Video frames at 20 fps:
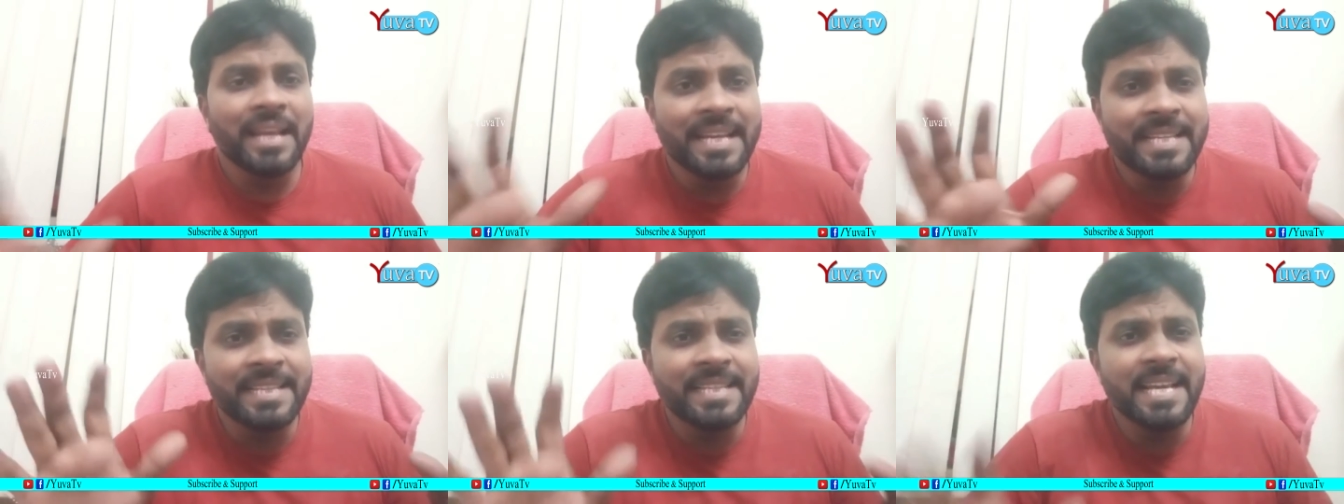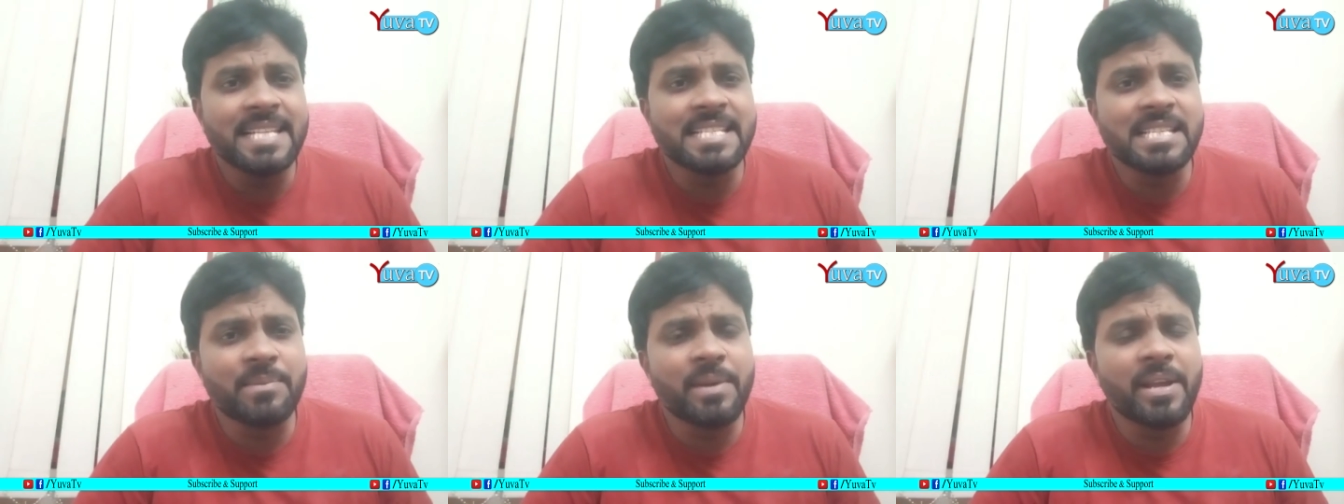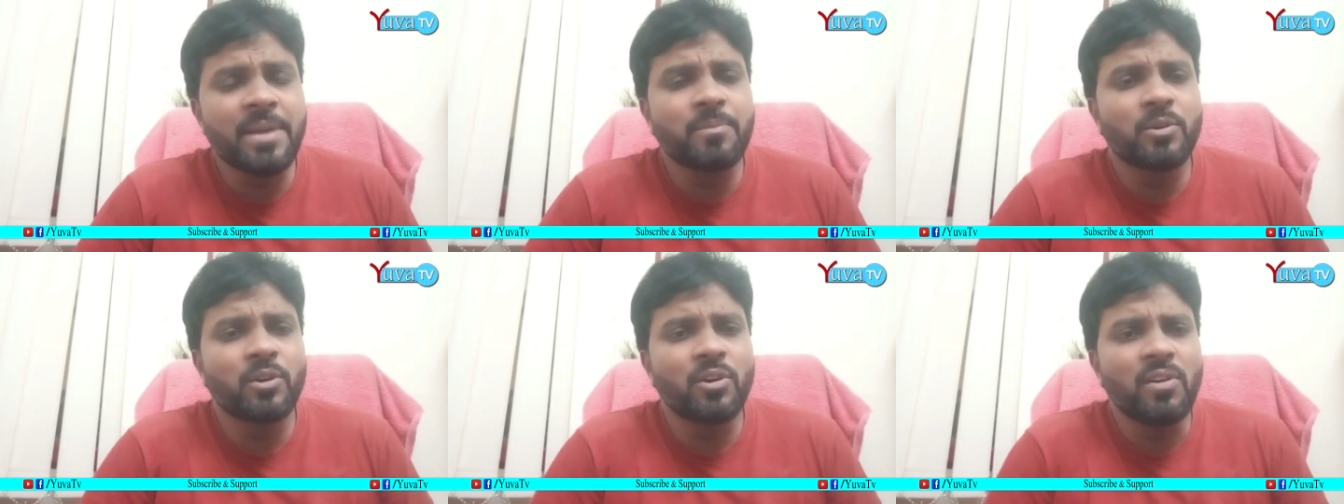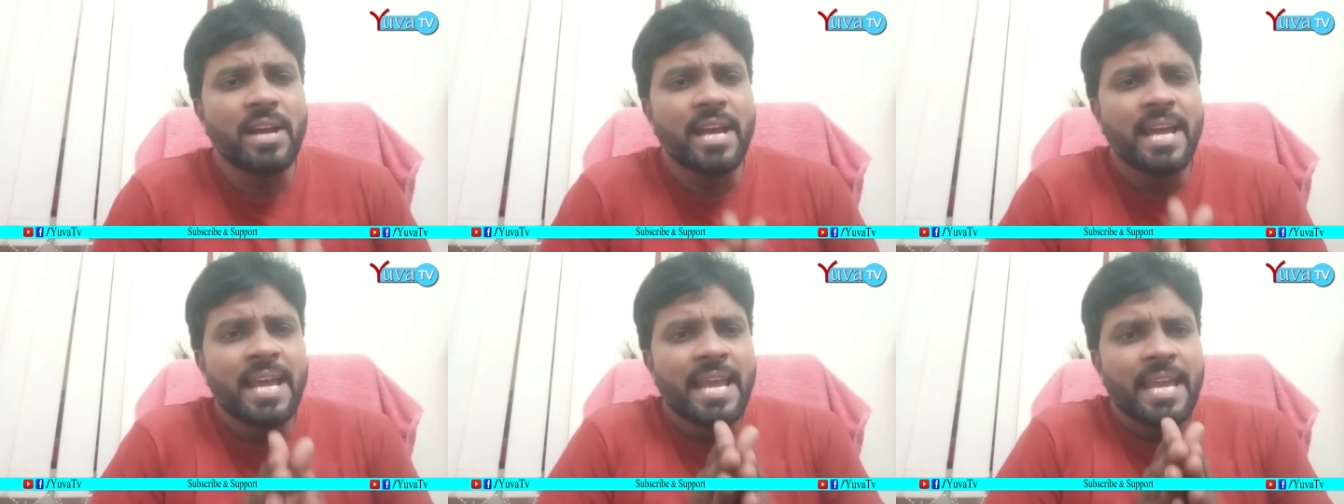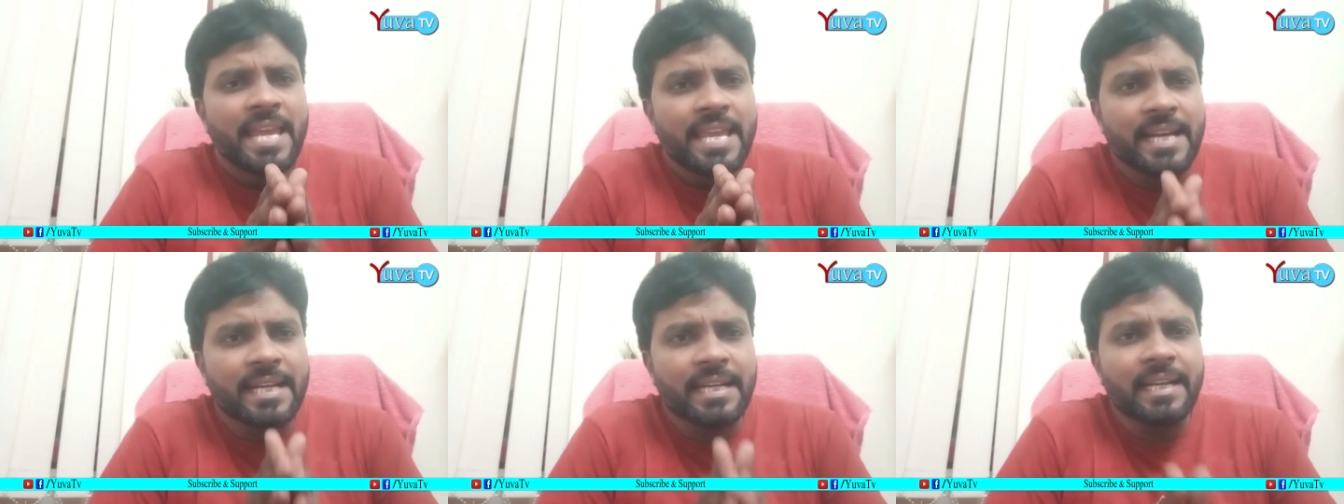ఇదే సమయంలో
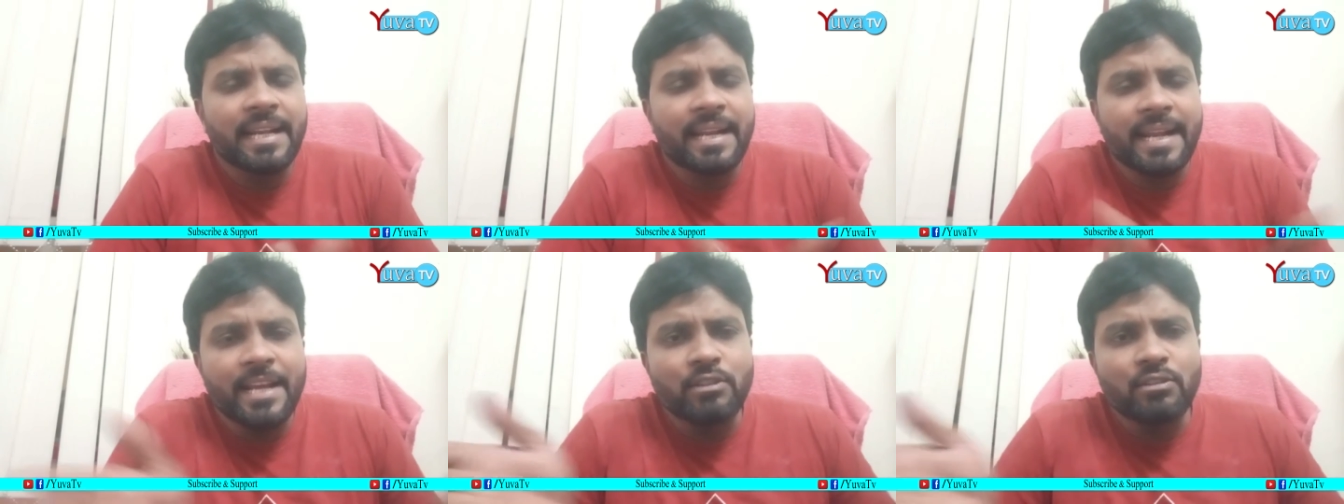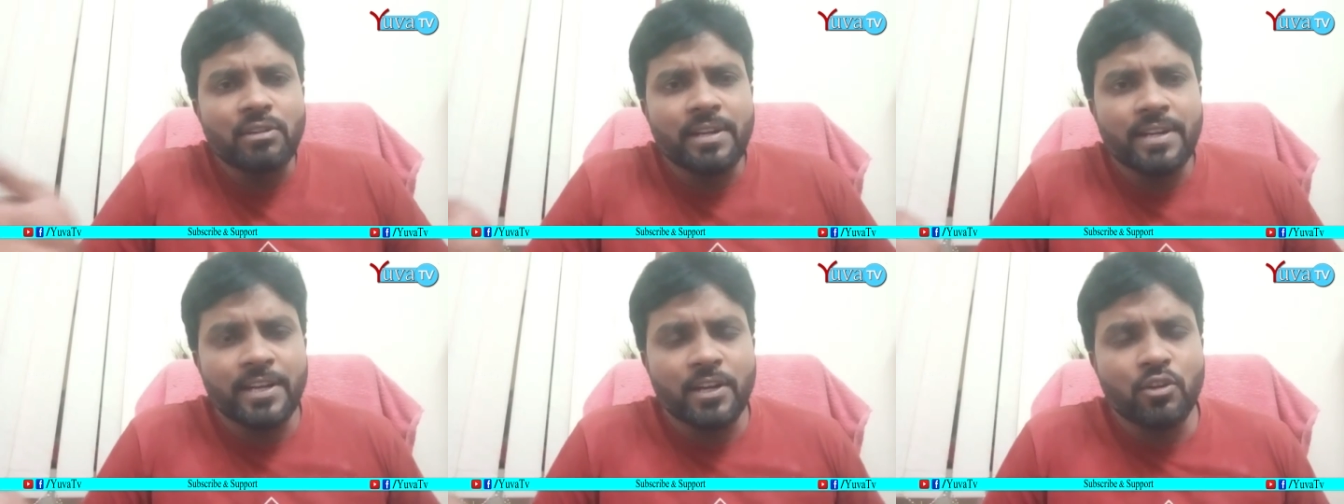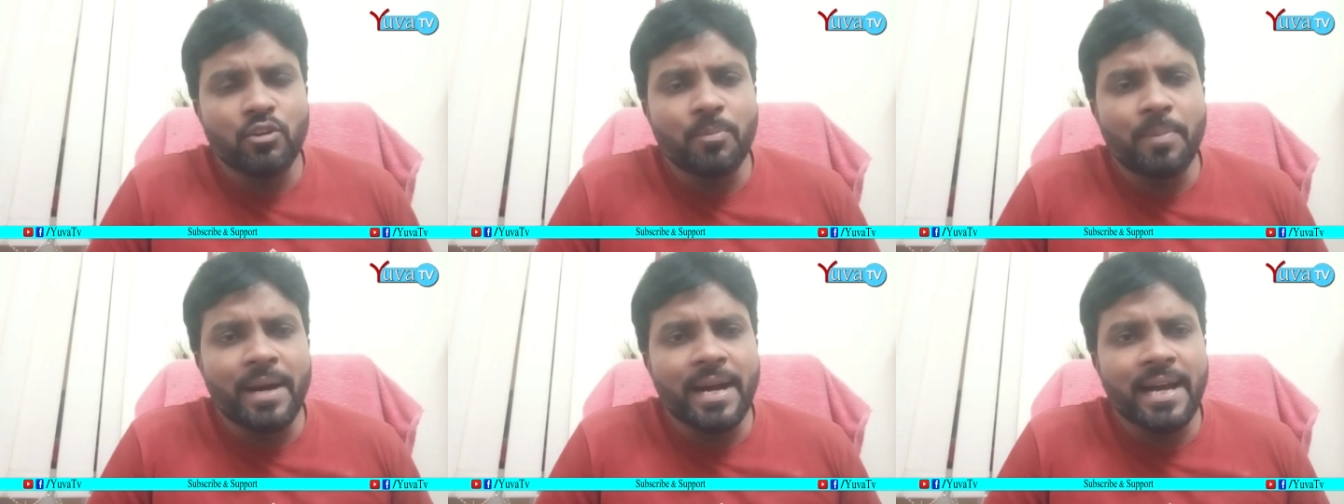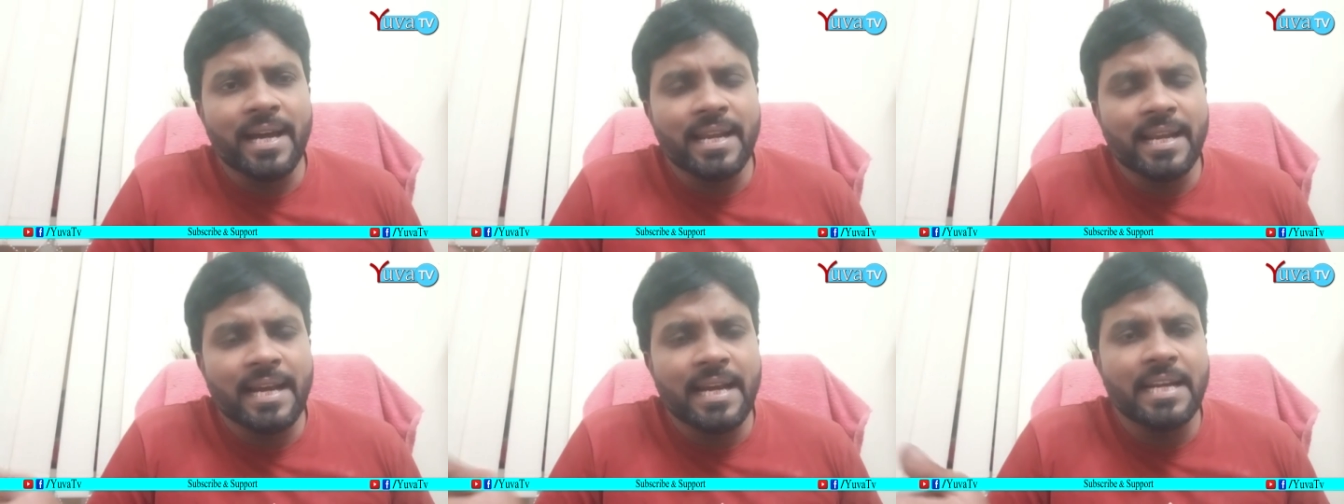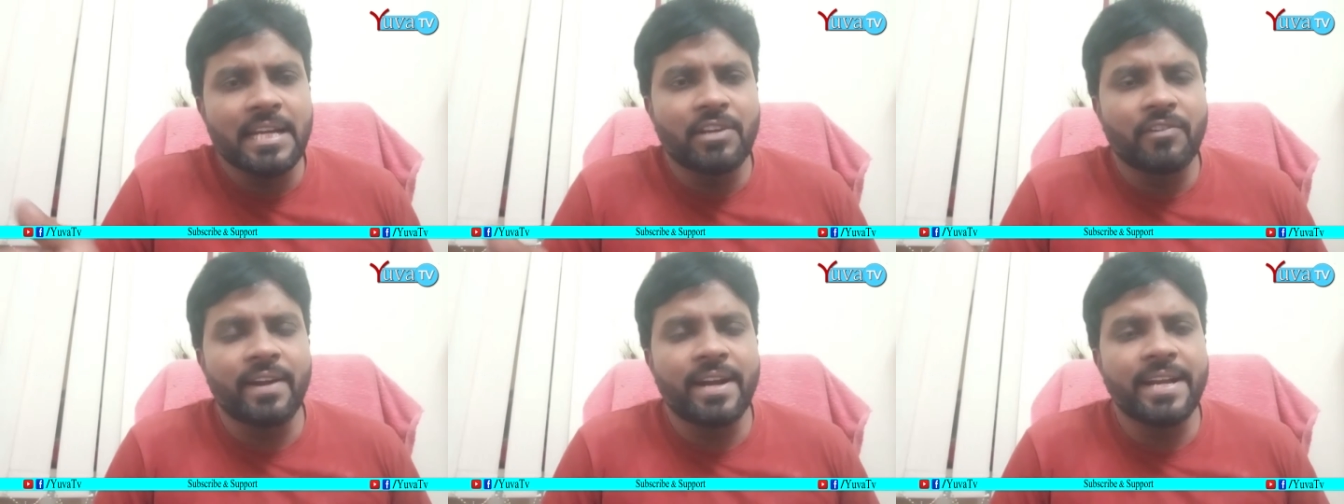ఇక్కడ రైతులు రెండు భాగాలుగా
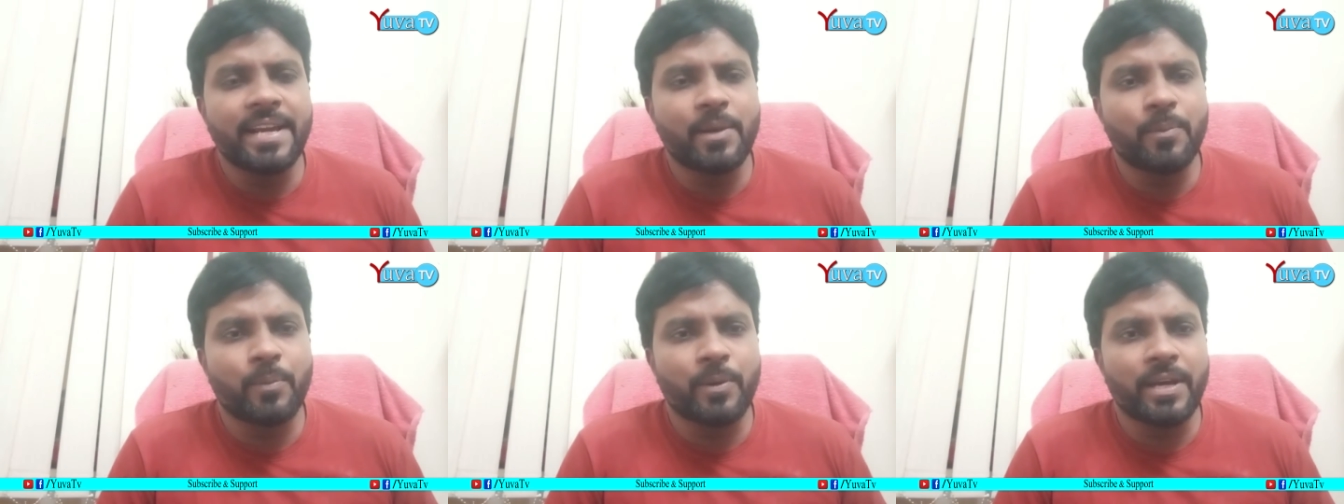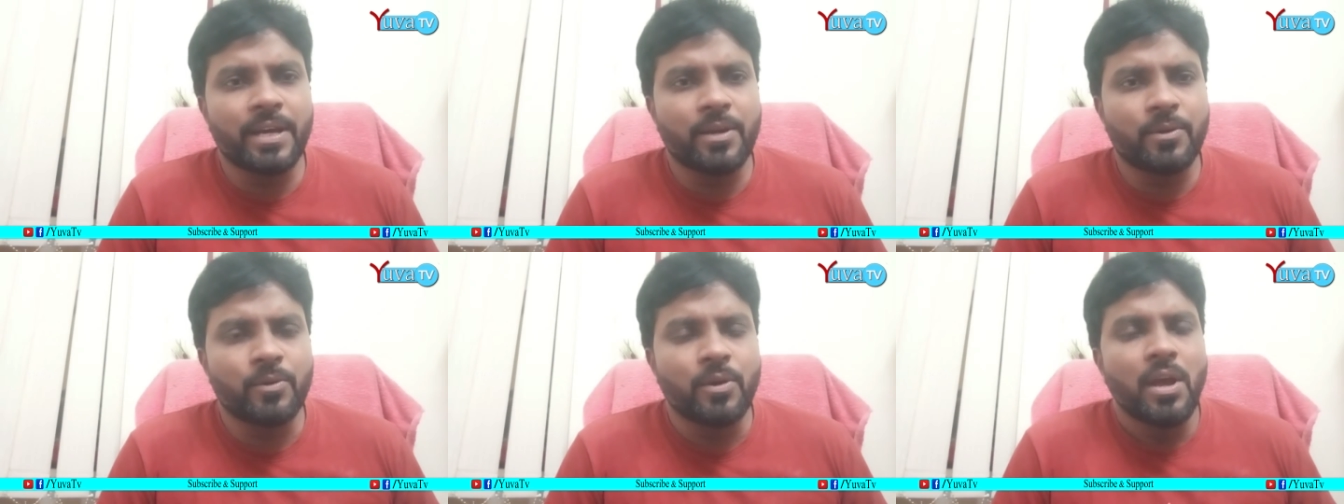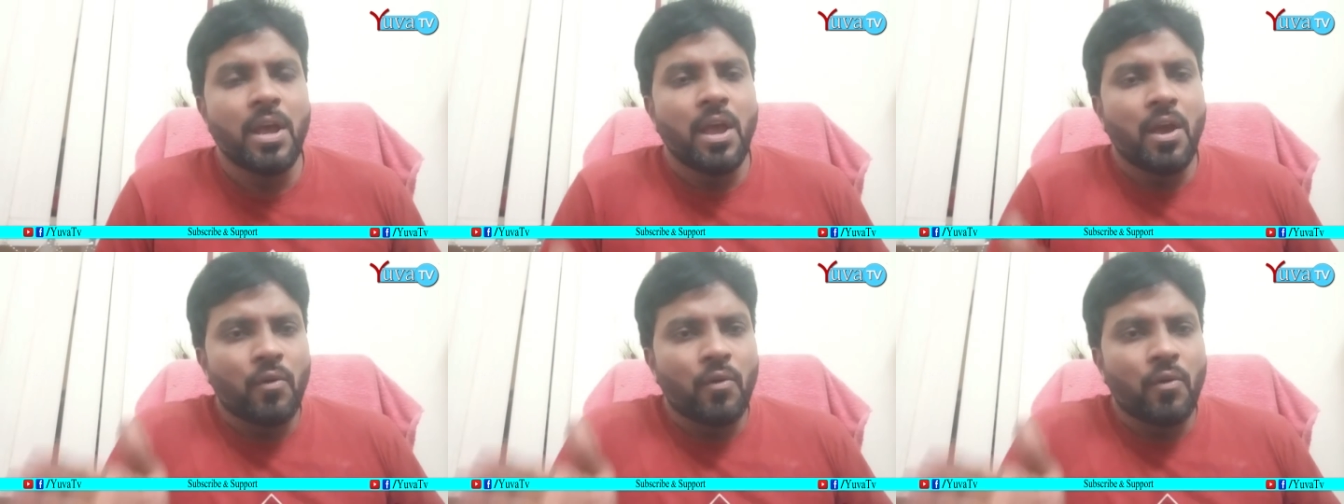డివైడ్ అయిపోయారు